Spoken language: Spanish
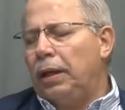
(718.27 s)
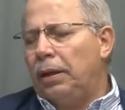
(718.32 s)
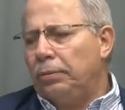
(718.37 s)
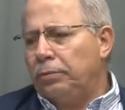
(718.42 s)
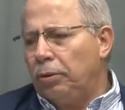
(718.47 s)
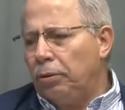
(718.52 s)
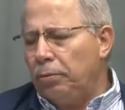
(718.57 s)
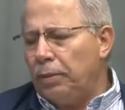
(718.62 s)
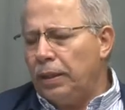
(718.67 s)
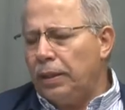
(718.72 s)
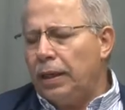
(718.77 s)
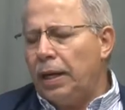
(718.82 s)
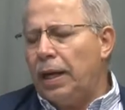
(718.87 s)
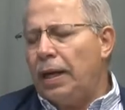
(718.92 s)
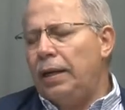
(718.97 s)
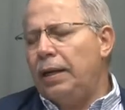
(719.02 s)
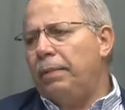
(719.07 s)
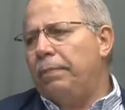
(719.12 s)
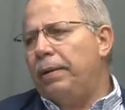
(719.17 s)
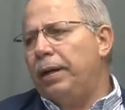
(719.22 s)

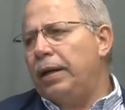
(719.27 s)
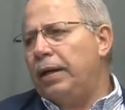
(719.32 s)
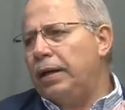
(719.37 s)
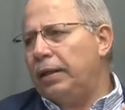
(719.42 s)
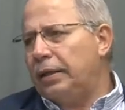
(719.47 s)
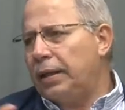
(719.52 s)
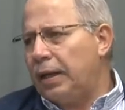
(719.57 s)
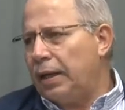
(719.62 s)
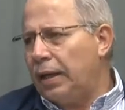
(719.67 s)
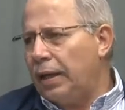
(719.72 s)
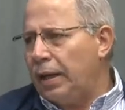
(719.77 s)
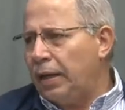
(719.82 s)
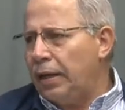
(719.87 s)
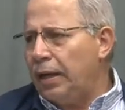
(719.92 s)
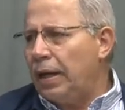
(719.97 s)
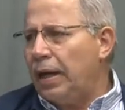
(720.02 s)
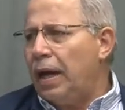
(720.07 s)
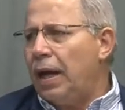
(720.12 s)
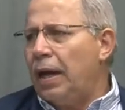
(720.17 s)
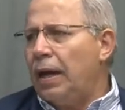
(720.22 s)
abdominales, malestares
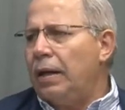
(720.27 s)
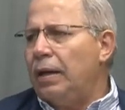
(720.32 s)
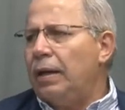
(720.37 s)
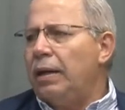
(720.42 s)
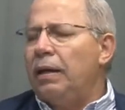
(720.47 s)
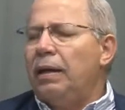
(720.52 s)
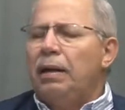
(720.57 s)
generales,